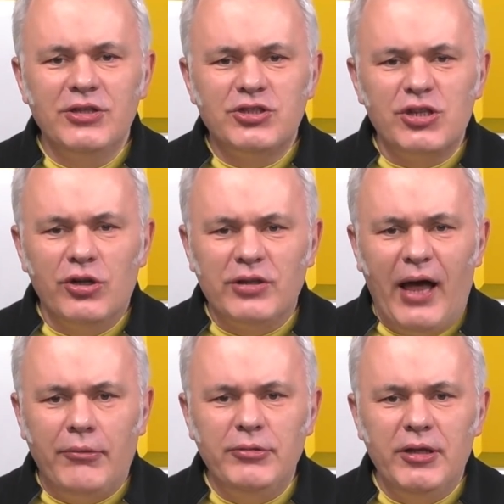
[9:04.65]
Trzy
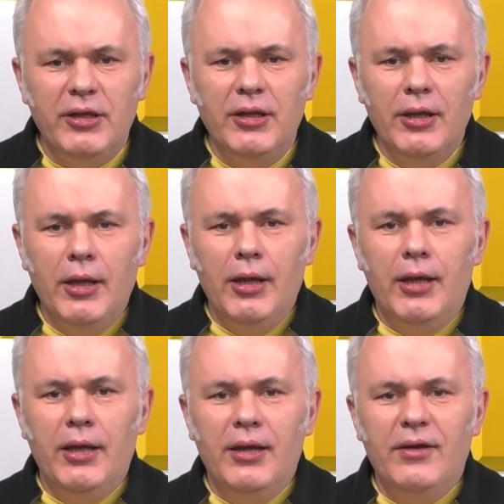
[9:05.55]
lockdowny,
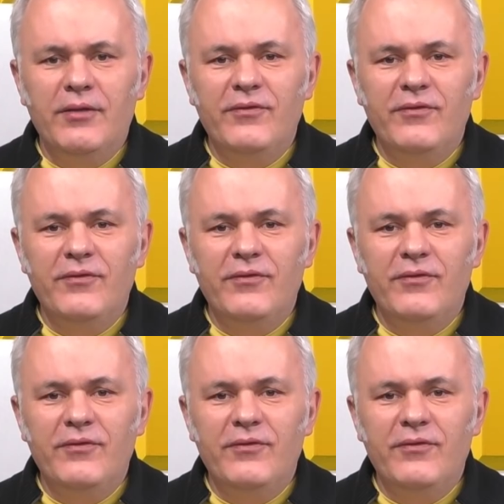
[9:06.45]
E,